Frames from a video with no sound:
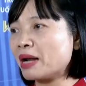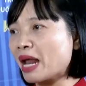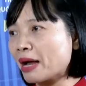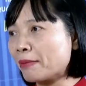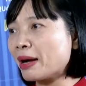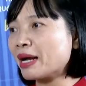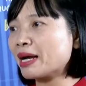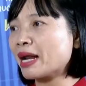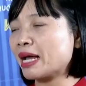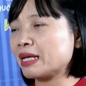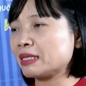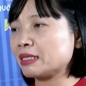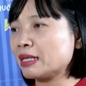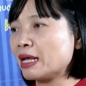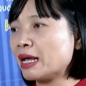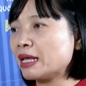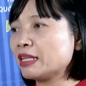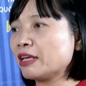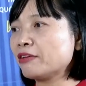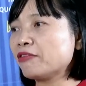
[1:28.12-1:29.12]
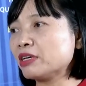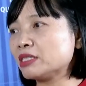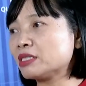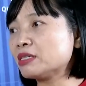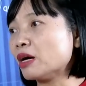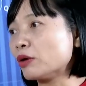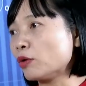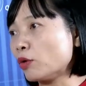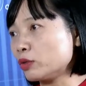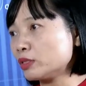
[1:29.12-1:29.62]
đã ban hành thì phải
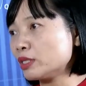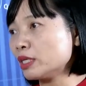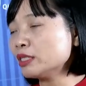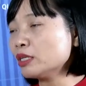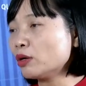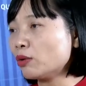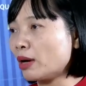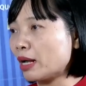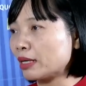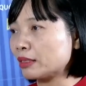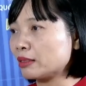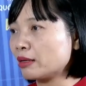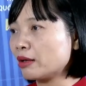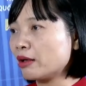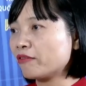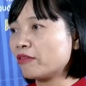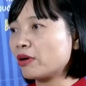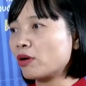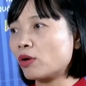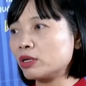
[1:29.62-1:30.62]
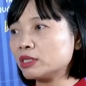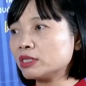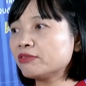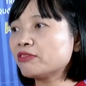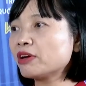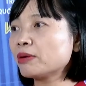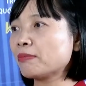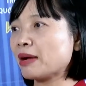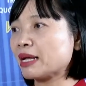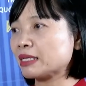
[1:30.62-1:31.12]
sửa đổi rất nhiều lần, và có
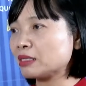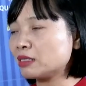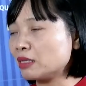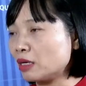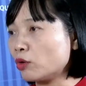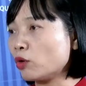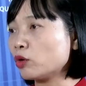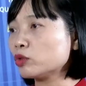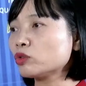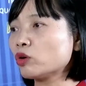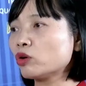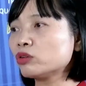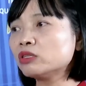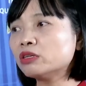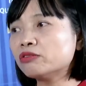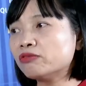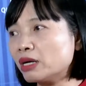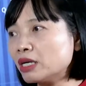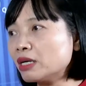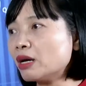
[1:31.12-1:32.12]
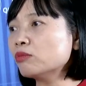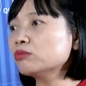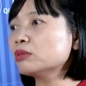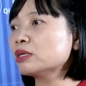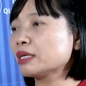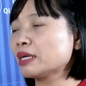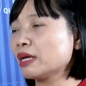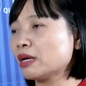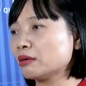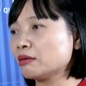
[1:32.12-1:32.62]
những văn bản sửa đổi rồi nhưng vẫn không
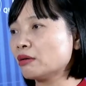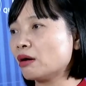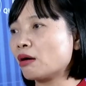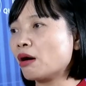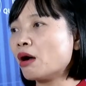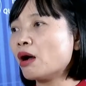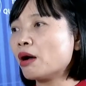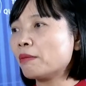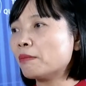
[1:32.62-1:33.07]
thực hiện được,